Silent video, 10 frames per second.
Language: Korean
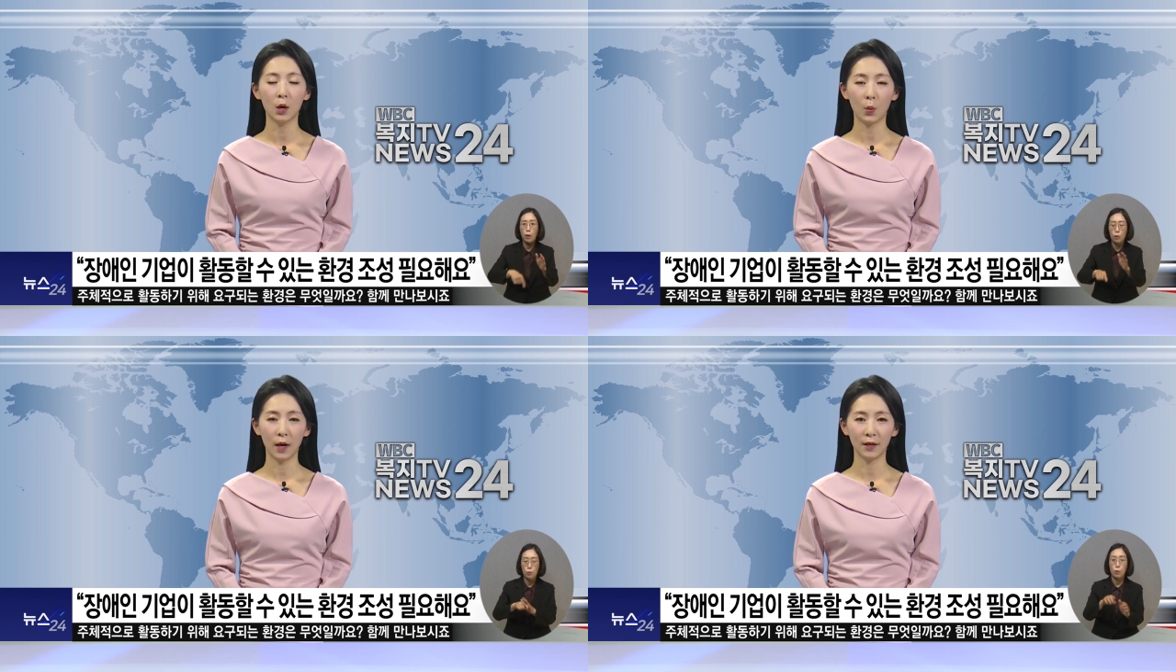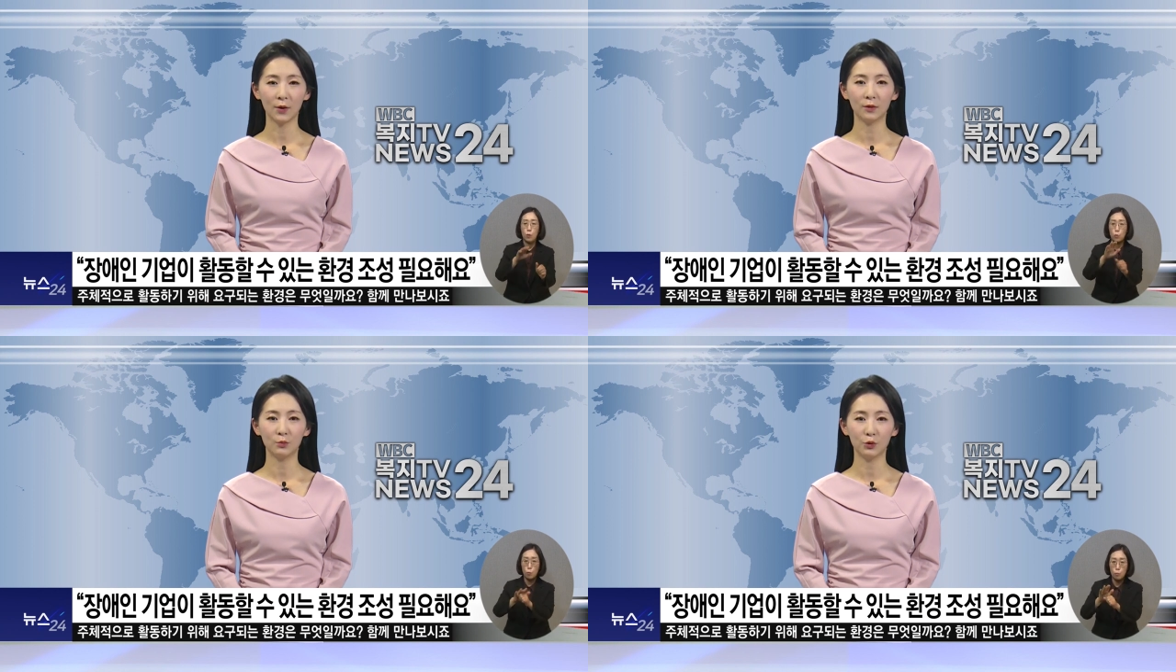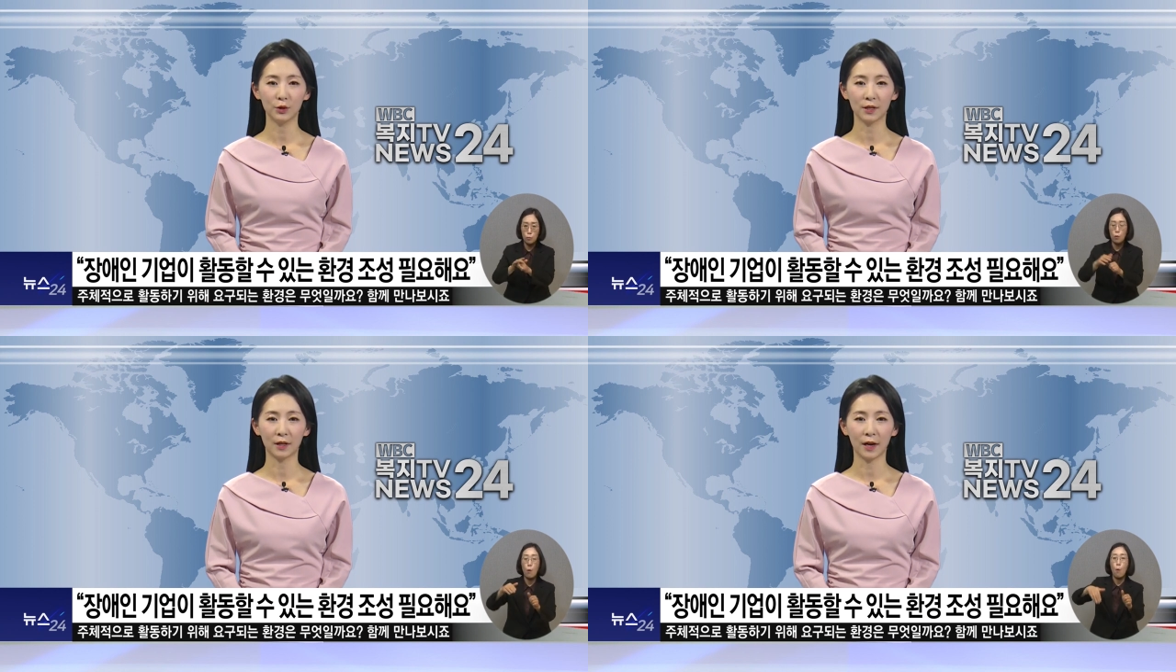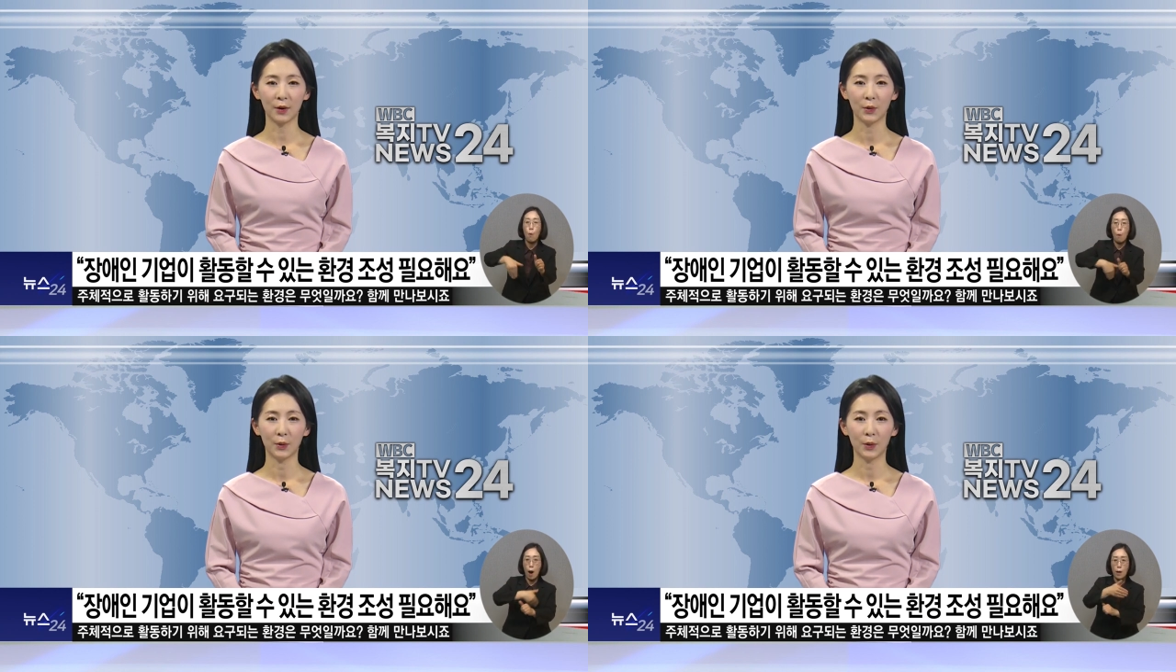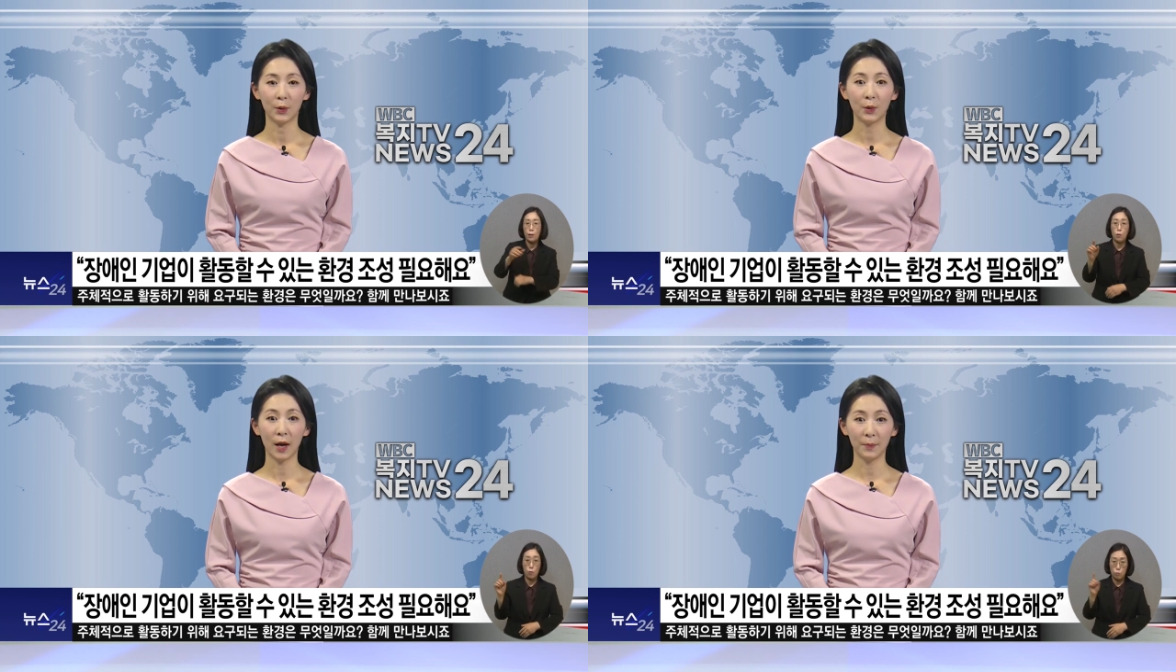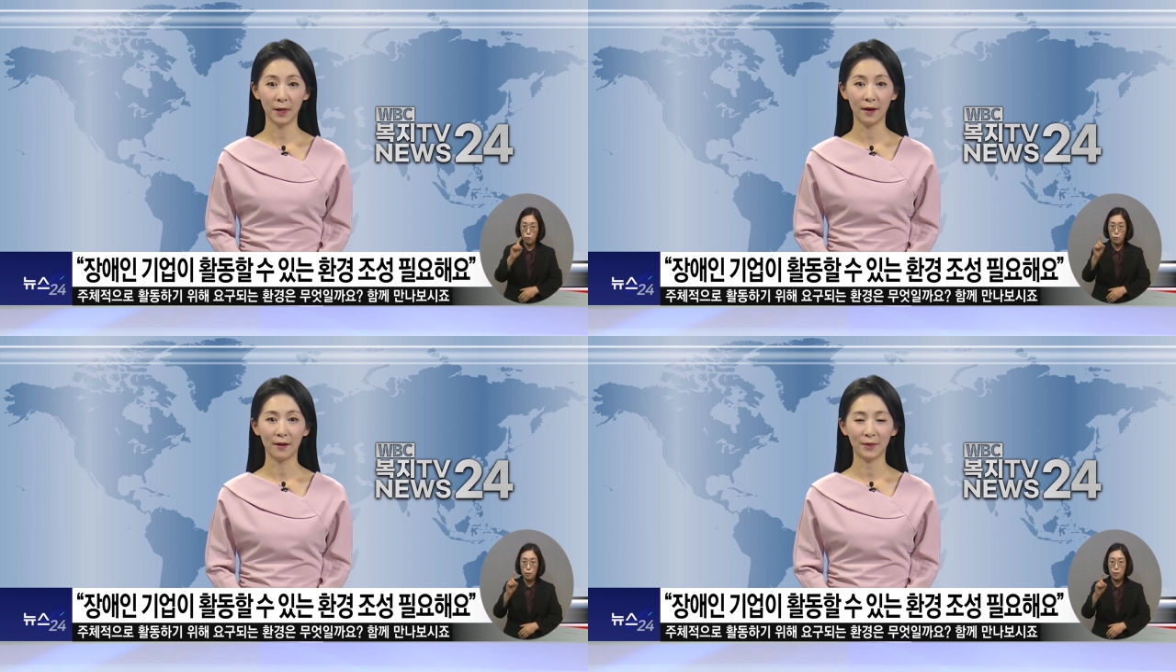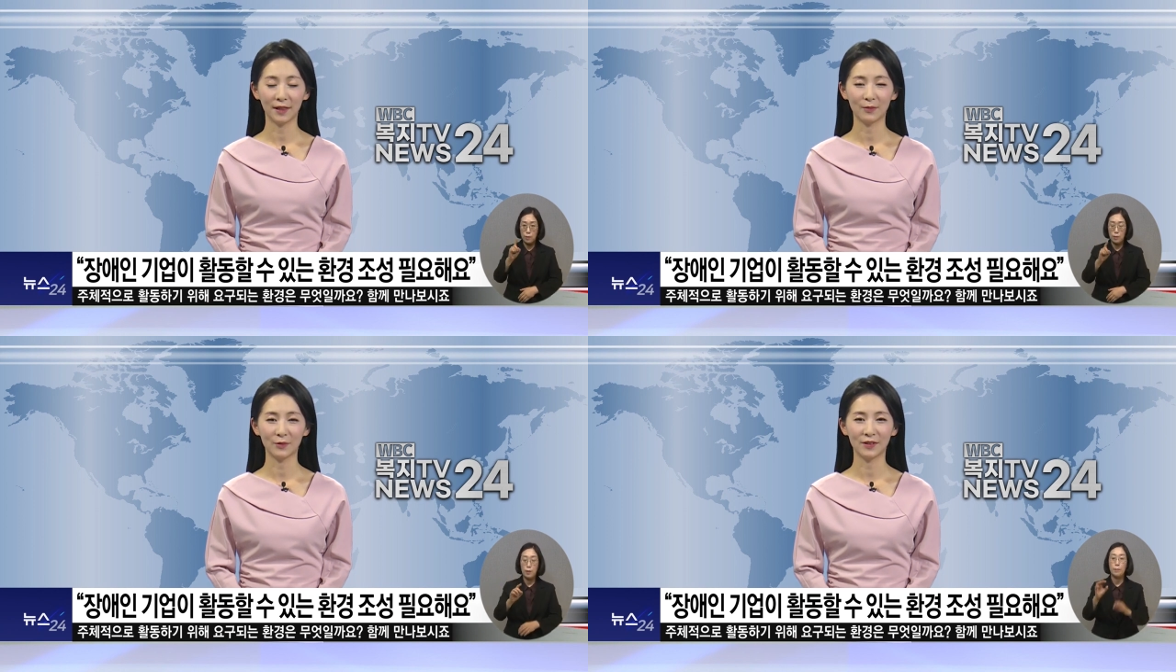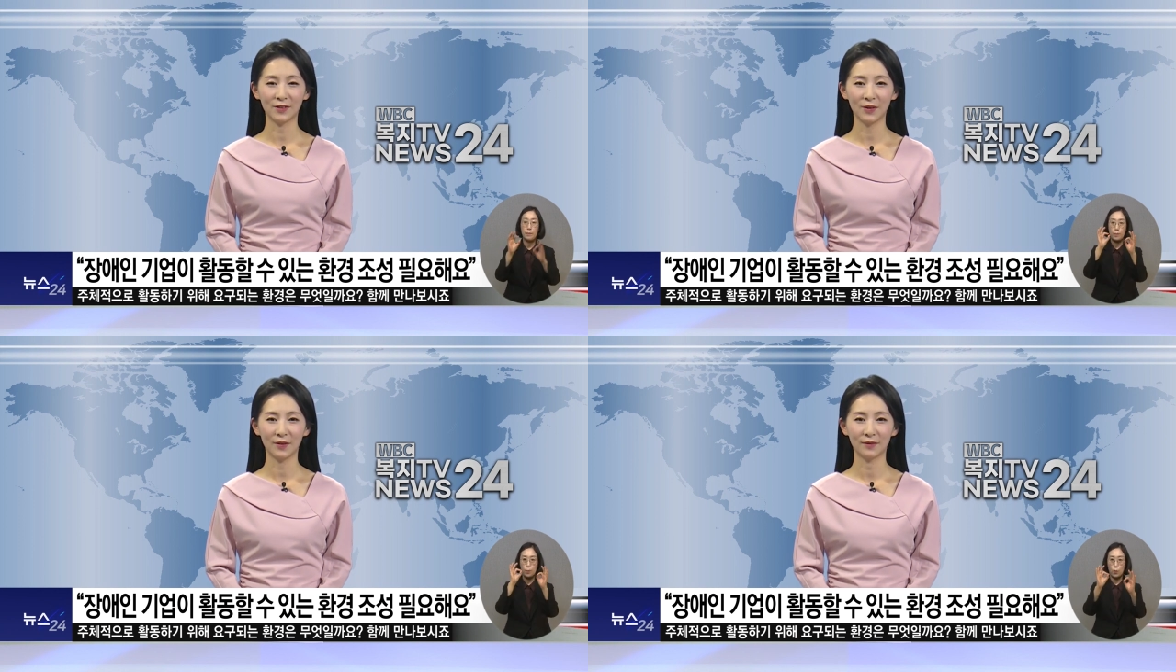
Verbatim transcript: 환경은 무엇일까요? 함께 만나보시죠.